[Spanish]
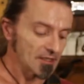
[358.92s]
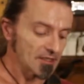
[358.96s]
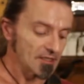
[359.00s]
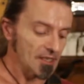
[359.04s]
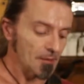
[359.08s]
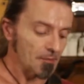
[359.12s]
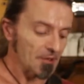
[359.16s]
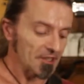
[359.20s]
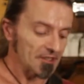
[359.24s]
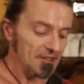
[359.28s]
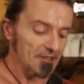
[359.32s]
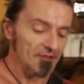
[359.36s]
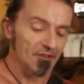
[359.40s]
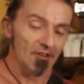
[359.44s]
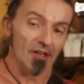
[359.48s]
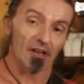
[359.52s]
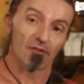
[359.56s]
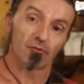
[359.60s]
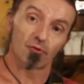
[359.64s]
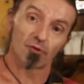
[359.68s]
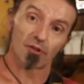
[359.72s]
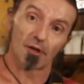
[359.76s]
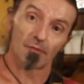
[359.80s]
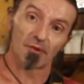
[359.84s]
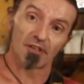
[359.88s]
Si a partir de
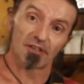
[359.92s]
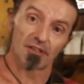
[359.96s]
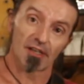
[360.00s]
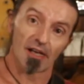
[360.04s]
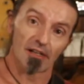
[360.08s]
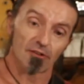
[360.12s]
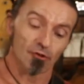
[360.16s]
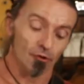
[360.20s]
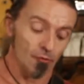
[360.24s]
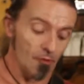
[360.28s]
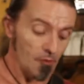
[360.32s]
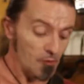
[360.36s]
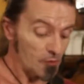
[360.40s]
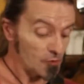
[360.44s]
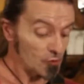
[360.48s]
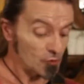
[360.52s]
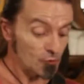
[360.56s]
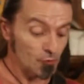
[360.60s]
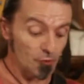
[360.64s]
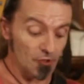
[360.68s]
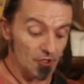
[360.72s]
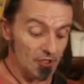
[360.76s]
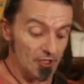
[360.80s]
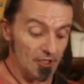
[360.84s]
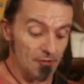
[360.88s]
la fundamental
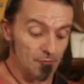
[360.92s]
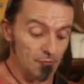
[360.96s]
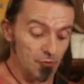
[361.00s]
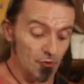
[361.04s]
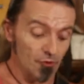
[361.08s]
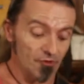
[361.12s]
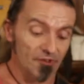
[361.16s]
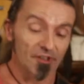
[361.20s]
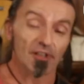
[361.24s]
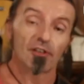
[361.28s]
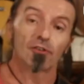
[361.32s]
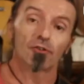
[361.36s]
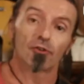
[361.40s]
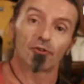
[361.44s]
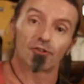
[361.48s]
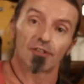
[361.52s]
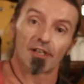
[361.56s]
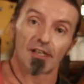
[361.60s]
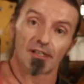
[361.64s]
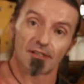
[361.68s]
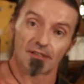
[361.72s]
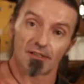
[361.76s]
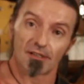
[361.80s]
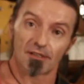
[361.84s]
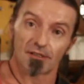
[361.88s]
tomamos, por ejemplo, 5
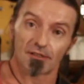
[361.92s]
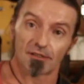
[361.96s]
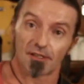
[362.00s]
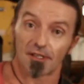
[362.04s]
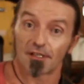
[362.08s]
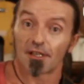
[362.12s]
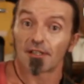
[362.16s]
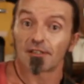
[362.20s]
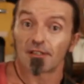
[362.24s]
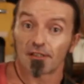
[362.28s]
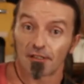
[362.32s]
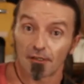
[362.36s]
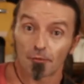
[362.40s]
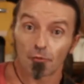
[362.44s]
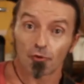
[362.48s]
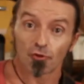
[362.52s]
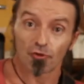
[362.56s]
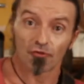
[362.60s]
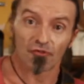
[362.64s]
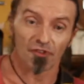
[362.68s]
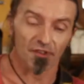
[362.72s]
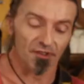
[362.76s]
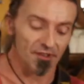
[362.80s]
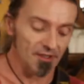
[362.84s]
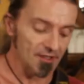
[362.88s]
trastes, que ya tenemos
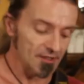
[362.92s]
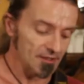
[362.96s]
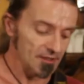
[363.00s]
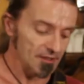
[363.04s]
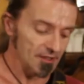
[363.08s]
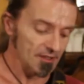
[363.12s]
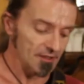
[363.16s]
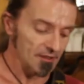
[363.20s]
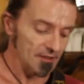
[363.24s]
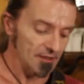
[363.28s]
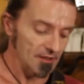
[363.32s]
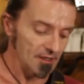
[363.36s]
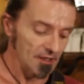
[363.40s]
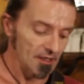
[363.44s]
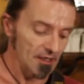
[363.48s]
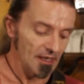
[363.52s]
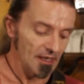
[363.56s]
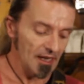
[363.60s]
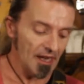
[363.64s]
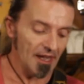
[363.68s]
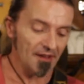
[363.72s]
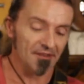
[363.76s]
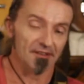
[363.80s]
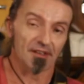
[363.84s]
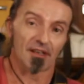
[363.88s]
suficiente,
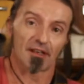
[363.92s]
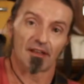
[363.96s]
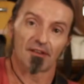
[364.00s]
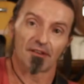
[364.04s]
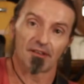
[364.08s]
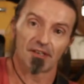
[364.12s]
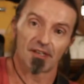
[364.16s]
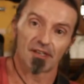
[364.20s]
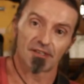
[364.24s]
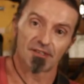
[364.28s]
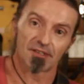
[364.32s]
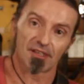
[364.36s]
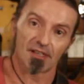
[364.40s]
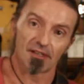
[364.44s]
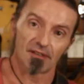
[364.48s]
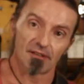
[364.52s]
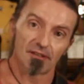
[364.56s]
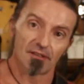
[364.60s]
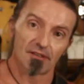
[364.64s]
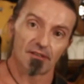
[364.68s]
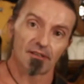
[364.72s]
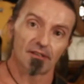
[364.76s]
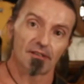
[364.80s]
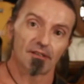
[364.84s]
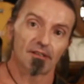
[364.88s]
hacia la derecha,
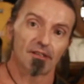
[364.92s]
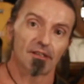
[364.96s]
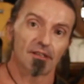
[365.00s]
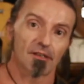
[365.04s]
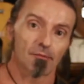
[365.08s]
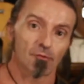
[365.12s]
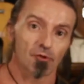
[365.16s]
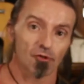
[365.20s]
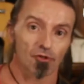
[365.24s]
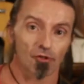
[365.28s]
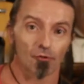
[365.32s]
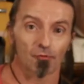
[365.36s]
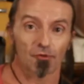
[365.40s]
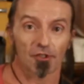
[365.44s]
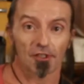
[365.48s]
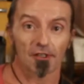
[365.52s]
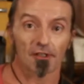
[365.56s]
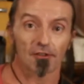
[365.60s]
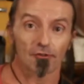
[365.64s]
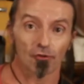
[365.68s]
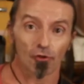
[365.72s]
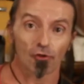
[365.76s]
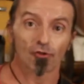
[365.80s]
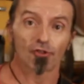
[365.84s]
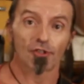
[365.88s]
iremos
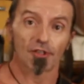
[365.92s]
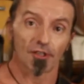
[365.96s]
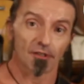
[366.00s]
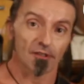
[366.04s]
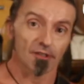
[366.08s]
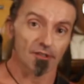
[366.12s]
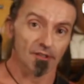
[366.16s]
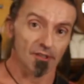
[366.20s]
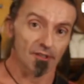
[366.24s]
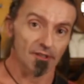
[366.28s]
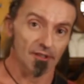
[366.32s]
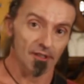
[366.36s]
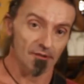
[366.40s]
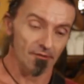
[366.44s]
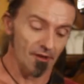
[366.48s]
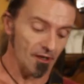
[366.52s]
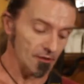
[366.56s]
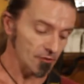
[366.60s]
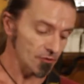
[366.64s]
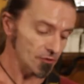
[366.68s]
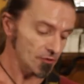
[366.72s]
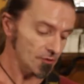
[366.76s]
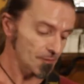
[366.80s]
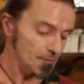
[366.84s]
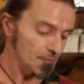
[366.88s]
obteniendo los siguientes
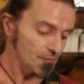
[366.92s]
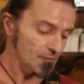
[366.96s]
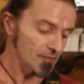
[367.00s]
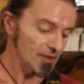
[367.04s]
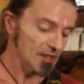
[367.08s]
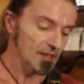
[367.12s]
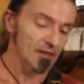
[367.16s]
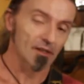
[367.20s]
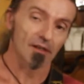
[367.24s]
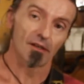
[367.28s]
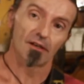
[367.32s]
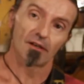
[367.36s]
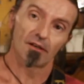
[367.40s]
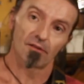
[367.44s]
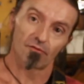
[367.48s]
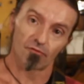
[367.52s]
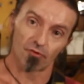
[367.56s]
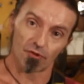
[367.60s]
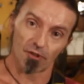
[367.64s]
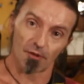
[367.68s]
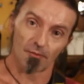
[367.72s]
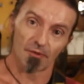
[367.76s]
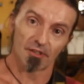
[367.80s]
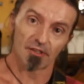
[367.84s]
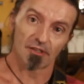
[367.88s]
intervalos.
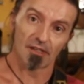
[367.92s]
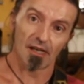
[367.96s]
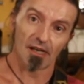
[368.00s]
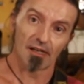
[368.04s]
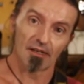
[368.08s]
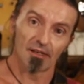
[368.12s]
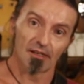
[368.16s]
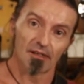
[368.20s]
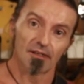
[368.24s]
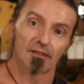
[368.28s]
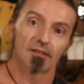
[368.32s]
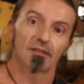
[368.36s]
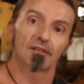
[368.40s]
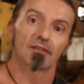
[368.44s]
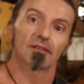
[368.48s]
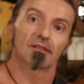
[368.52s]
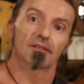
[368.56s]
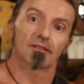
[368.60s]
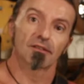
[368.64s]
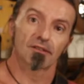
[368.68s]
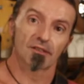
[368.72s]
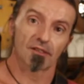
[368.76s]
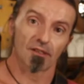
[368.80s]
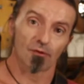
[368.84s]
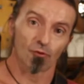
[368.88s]
Fundamental,
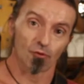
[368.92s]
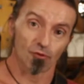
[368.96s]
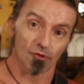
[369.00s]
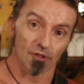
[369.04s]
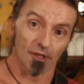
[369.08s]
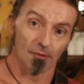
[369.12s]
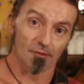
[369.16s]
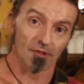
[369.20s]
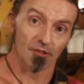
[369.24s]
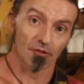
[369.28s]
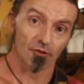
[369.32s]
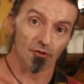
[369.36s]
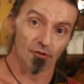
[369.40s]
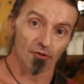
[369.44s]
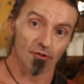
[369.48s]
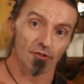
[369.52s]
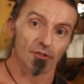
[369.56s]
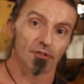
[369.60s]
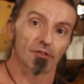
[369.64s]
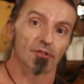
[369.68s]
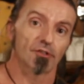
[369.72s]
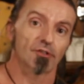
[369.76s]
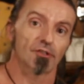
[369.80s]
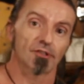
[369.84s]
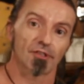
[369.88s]
segunda menor,
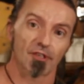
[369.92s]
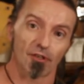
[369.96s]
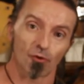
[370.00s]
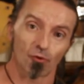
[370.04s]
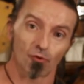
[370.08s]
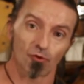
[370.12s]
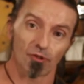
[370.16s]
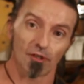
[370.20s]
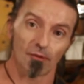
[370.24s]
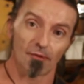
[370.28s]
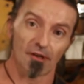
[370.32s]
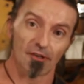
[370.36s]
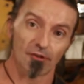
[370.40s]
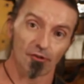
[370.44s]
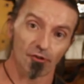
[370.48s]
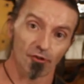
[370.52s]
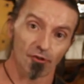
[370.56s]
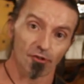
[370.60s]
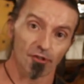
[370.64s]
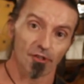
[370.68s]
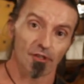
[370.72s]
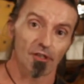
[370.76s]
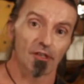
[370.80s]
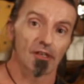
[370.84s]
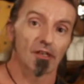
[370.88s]
segunda
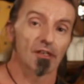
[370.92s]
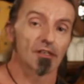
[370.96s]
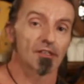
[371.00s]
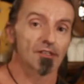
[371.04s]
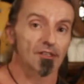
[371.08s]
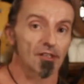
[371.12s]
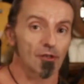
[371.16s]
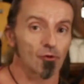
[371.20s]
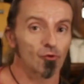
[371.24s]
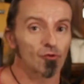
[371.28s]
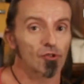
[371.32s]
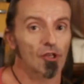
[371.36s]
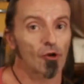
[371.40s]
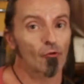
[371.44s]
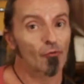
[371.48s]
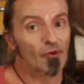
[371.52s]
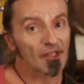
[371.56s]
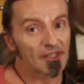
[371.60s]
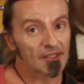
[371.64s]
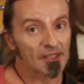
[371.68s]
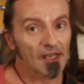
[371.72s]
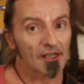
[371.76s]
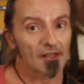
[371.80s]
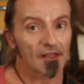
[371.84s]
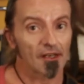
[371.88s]
mayor, segunda
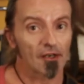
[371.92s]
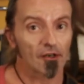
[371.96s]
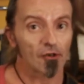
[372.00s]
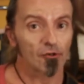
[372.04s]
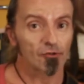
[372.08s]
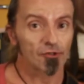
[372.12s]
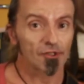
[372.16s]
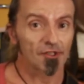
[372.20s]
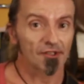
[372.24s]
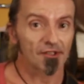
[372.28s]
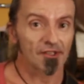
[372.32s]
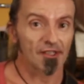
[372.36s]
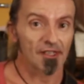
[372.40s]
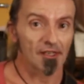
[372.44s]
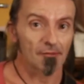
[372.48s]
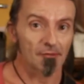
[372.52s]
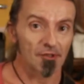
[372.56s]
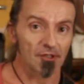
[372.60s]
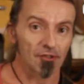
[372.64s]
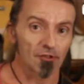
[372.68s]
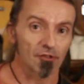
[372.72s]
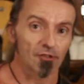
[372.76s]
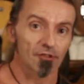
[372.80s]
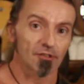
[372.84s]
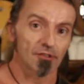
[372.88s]
aumentada o tercera
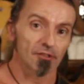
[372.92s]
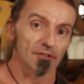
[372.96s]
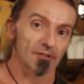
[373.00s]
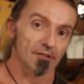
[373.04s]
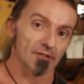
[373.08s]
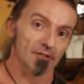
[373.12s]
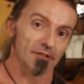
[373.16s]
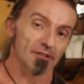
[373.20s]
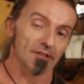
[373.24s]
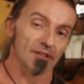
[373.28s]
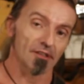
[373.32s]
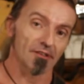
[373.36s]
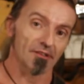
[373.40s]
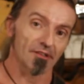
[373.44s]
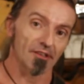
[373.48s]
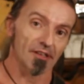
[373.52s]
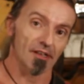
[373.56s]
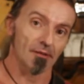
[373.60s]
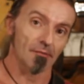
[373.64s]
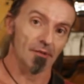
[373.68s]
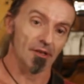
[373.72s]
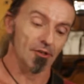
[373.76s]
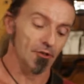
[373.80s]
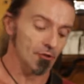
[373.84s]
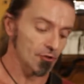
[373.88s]
menor,
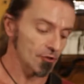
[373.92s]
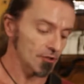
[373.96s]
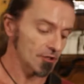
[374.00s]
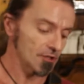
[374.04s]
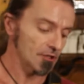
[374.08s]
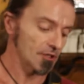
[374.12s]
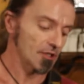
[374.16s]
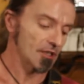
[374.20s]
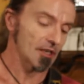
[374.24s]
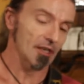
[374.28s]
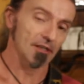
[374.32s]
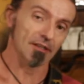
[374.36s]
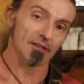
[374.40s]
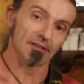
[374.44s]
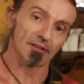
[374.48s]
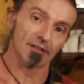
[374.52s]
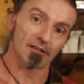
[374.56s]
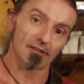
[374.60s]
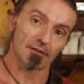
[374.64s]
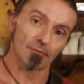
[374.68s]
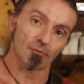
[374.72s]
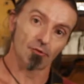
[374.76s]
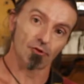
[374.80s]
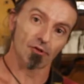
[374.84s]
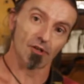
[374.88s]
tercera mayor, aquí
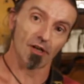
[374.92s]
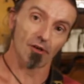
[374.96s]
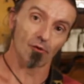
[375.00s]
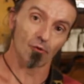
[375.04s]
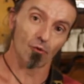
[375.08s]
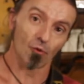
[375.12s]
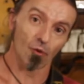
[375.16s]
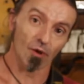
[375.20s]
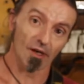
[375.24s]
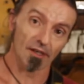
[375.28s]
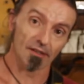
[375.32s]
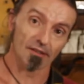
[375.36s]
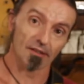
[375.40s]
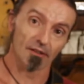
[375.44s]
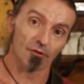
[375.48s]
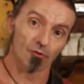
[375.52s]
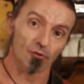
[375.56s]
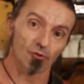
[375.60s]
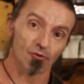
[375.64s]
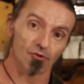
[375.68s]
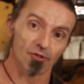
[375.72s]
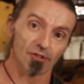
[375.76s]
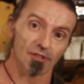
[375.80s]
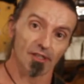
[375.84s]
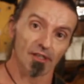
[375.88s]
tendremos la cuarta
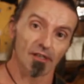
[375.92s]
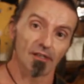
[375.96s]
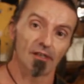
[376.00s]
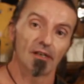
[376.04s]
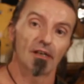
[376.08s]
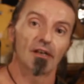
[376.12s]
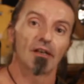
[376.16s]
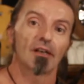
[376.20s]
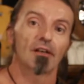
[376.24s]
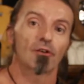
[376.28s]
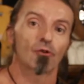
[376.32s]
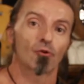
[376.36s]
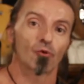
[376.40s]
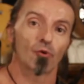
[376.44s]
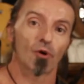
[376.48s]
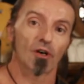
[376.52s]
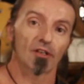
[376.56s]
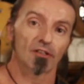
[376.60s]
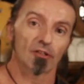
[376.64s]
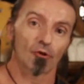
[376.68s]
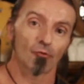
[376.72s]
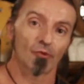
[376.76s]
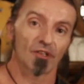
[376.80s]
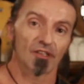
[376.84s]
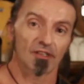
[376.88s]
justa,
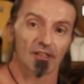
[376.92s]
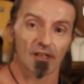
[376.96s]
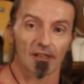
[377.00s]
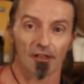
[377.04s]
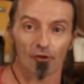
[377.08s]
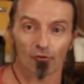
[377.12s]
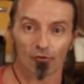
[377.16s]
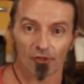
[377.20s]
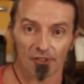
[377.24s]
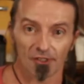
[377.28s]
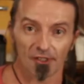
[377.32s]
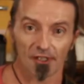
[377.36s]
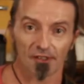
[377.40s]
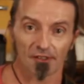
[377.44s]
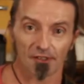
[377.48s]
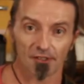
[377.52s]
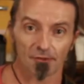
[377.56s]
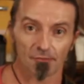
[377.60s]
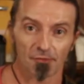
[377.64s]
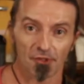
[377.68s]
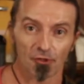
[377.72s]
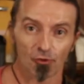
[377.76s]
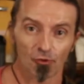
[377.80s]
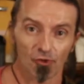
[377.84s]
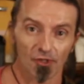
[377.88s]
cuarta aumentada o quinta
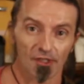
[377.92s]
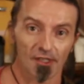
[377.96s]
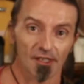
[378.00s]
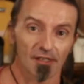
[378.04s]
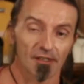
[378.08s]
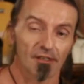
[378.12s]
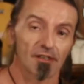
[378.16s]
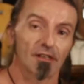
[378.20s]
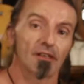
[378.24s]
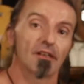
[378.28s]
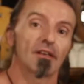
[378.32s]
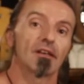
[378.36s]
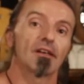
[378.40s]
disminuida,